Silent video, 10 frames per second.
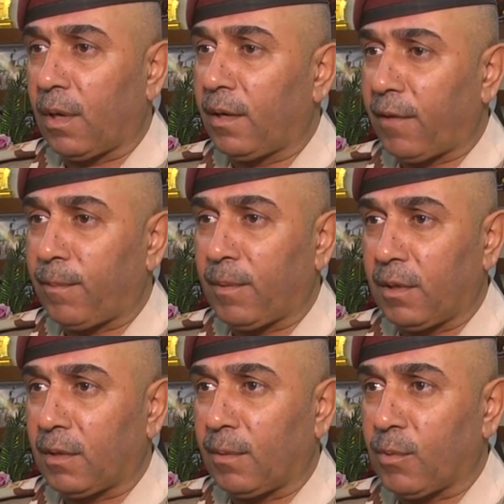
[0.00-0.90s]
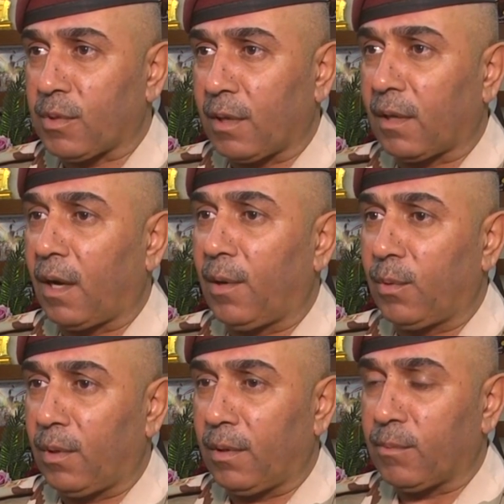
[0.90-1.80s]
أهلنا في مدينة الموصل
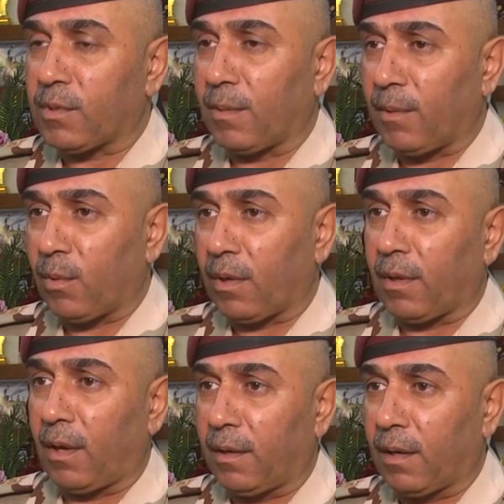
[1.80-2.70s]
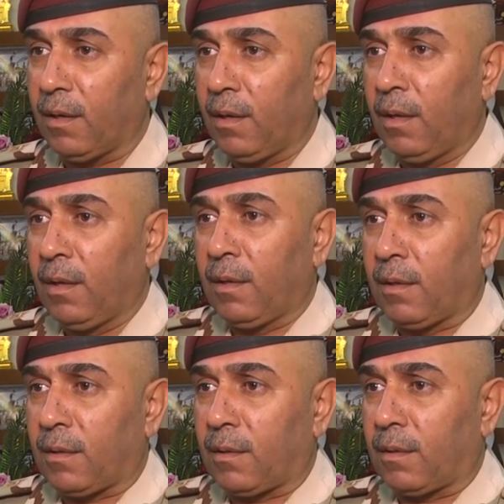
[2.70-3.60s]
التعاون المستمر وكذلك
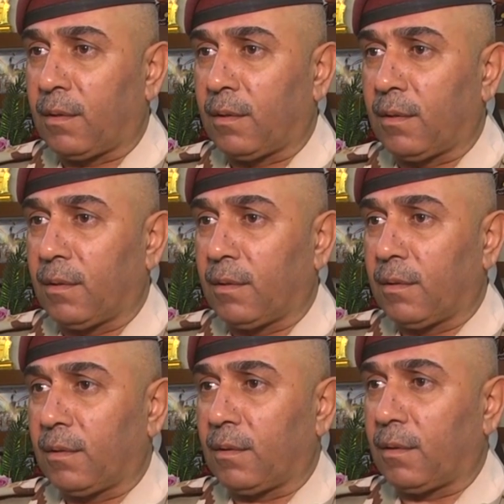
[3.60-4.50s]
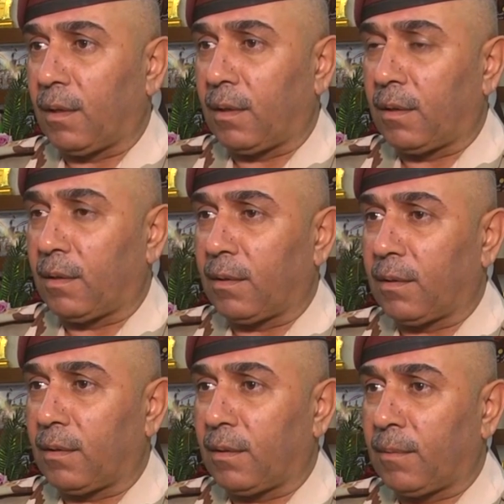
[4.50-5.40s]
آه،
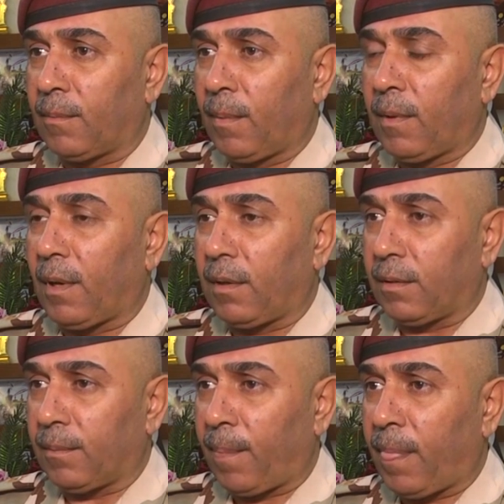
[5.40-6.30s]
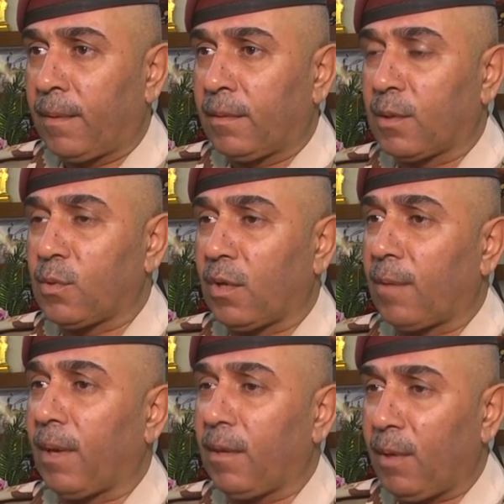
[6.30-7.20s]
آه، يعني
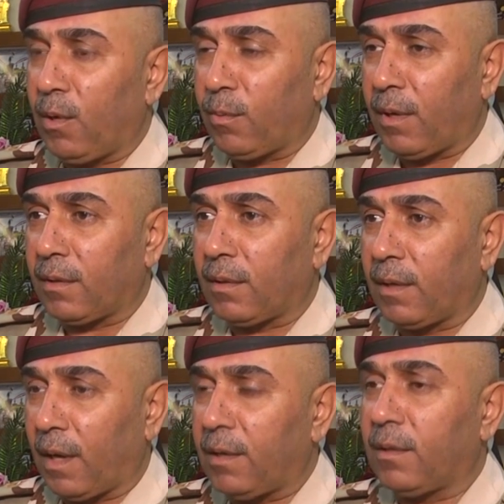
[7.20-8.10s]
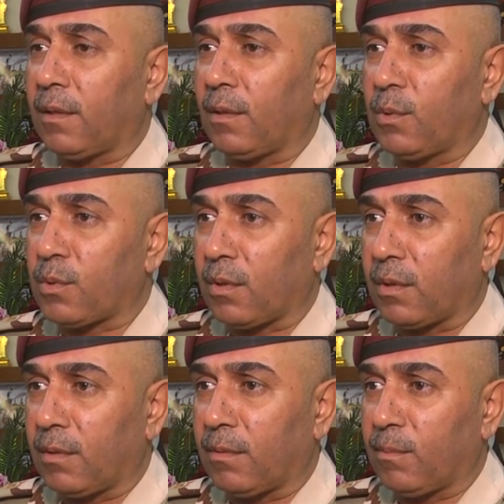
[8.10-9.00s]
تزويدنا بأي معلومات لأي
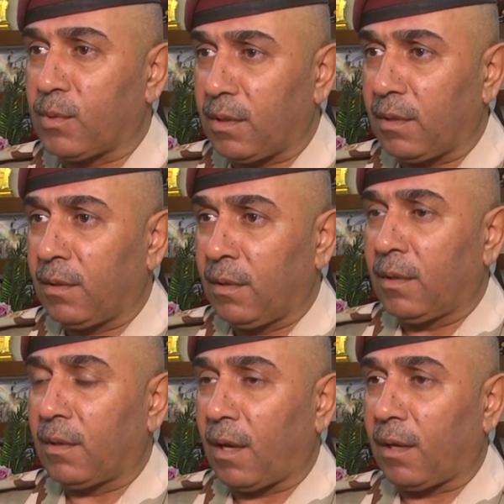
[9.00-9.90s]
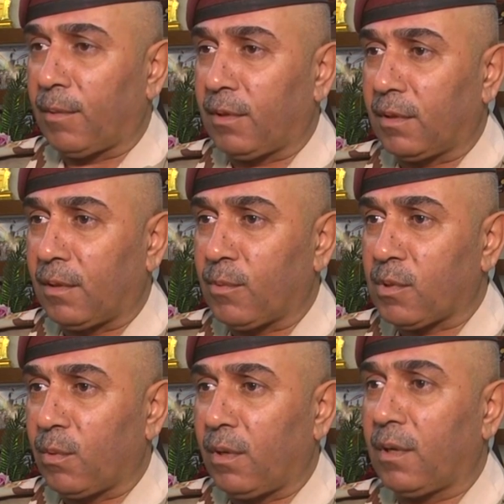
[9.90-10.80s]
عنصر مسيء داخل مدينة
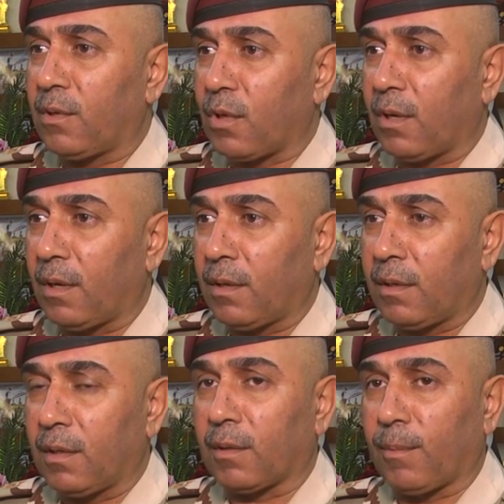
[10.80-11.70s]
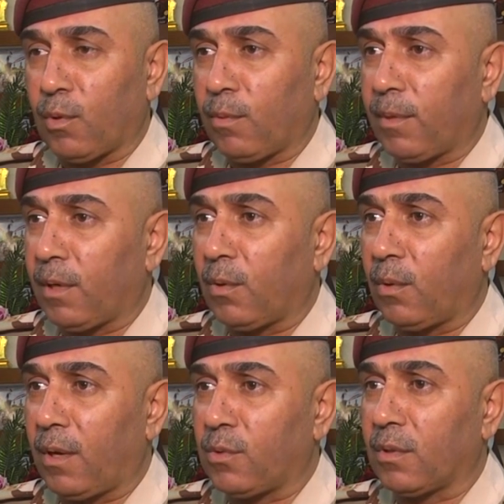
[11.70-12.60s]
الموصل وإحنا إن شاء الله نطمنهم
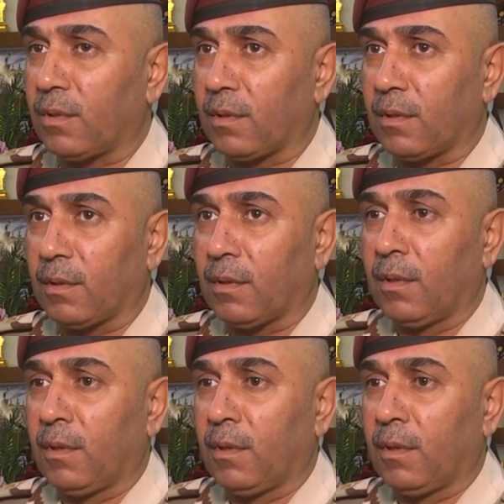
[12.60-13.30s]
بأنه لا يوجد